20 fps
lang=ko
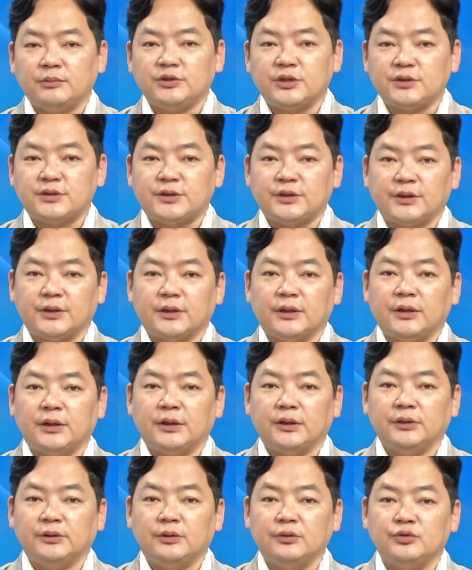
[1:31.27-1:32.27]
자체가
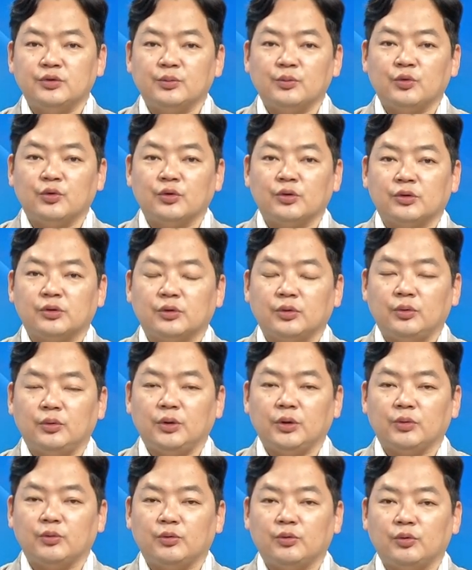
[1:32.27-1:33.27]
이들 종목을
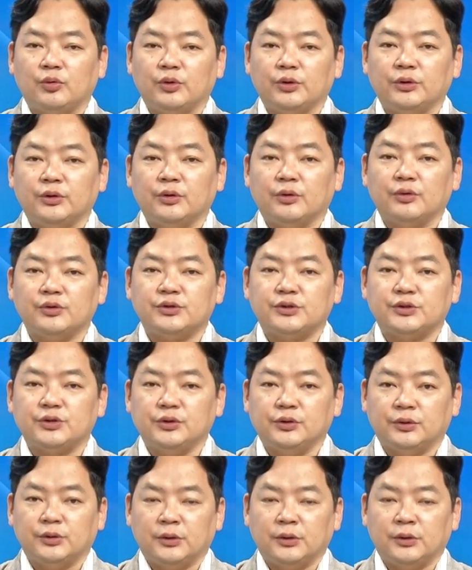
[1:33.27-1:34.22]
끌어올리고 있는 것이죠.